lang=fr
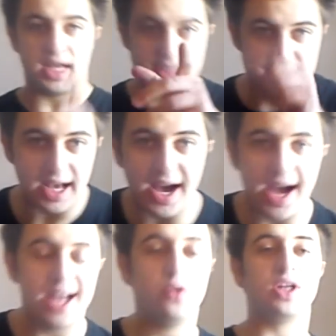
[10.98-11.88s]

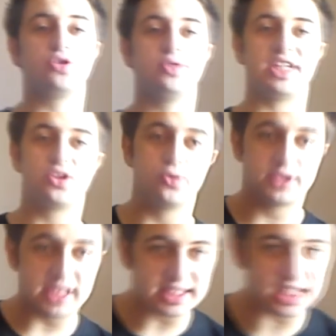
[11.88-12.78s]
Salut à toutes et à tous,
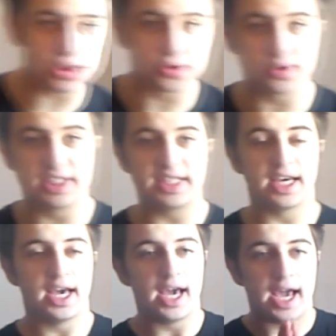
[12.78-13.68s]
c'est Sergent
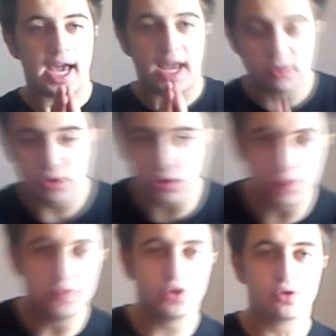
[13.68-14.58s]
Toxique. Et on se
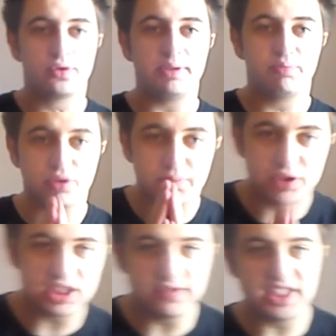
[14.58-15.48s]
retrouve aujourd'hui pour une
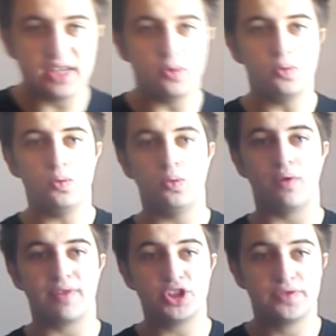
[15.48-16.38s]
petite vidéo où
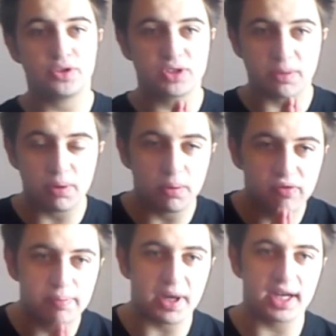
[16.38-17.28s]
en fait je vais tout simplement
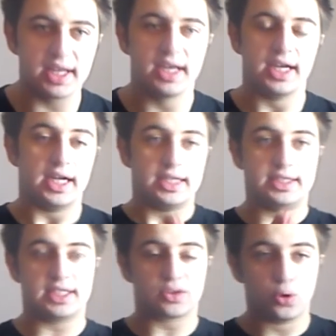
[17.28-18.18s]
vous parler
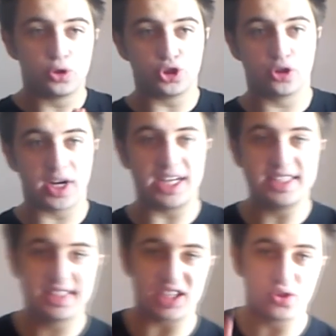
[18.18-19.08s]
des intros que je
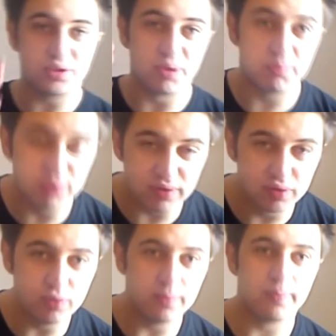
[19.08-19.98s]
réalise gratuitement pour
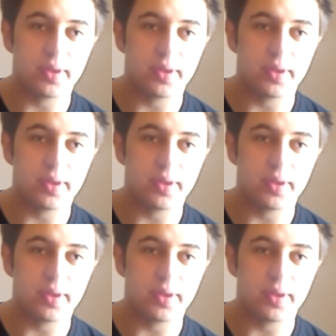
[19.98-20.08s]
vous